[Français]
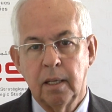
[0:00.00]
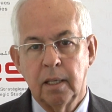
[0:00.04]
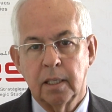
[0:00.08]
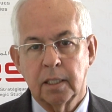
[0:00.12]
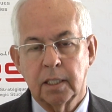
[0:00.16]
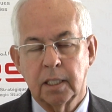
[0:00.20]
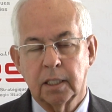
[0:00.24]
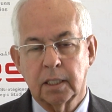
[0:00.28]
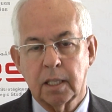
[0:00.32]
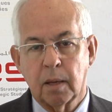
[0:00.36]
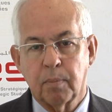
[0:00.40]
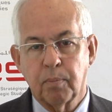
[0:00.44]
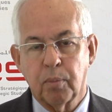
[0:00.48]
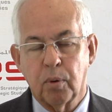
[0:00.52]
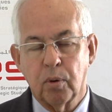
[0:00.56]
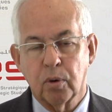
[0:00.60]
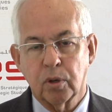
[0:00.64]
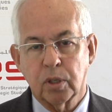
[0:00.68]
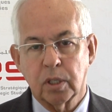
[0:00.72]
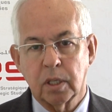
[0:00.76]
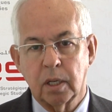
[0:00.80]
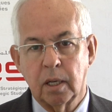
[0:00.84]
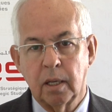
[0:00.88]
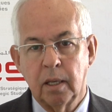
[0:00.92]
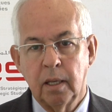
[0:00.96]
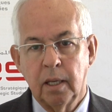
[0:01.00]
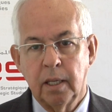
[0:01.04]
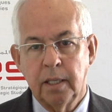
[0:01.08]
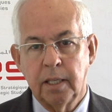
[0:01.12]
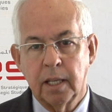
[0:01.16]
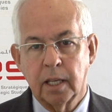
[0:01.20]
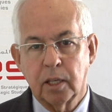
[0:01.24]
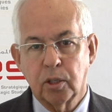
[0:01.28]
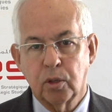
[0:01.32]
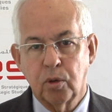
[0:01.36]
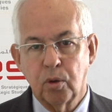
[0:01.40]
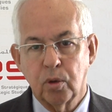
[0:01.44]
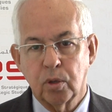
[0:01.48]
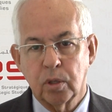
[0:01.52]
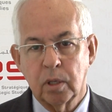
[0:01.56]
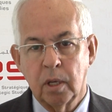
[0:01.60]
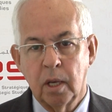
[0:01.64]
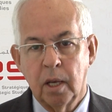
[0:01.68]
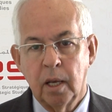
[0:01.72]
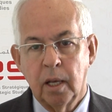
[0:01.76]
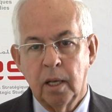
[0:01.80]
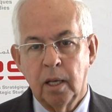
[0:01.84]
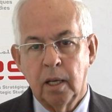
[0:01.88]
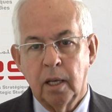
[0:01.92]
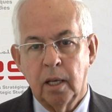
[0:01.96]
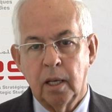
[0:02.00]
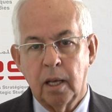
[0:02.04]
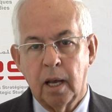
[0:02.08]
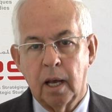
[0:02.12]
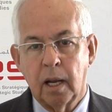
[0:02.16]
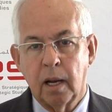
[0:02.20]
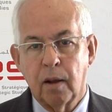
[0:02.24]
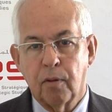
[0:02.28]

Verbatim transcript: cette approche Nexus à